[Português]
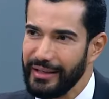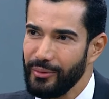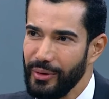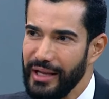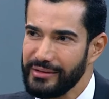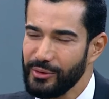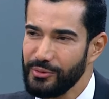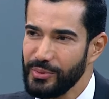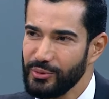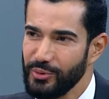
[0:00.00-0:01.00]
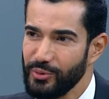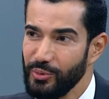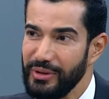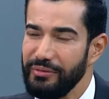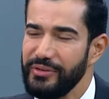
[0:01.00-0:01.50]
que é com relação às pessoas
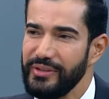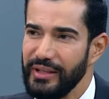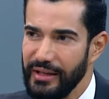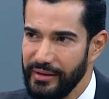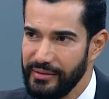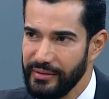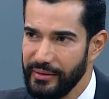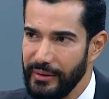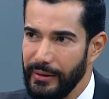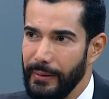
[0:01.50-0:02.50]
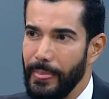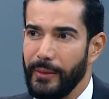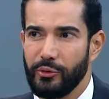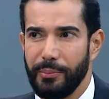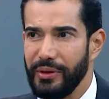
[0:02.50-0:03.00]
com deficiência.
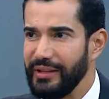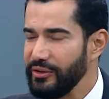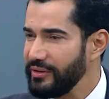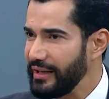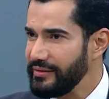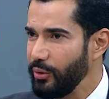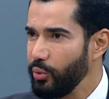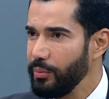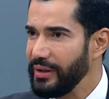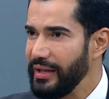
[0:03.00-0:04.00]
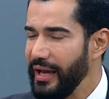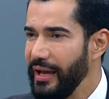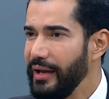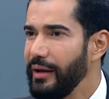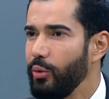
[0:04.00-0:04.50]
O senhor pretende trazer alguma
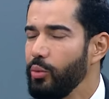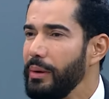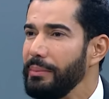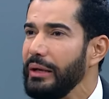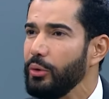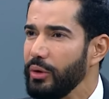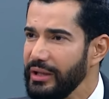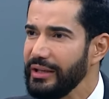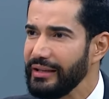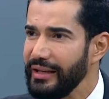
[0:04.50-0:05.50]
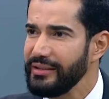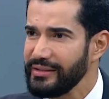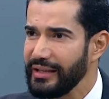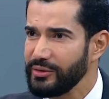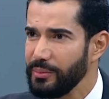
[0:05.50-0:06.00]
ideia, alguma melhoria na
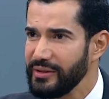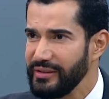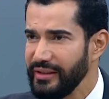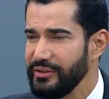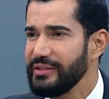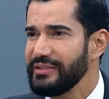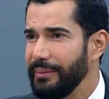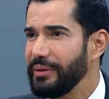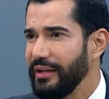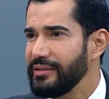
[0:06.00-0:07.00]
legislação brasileira? A gente sabe que a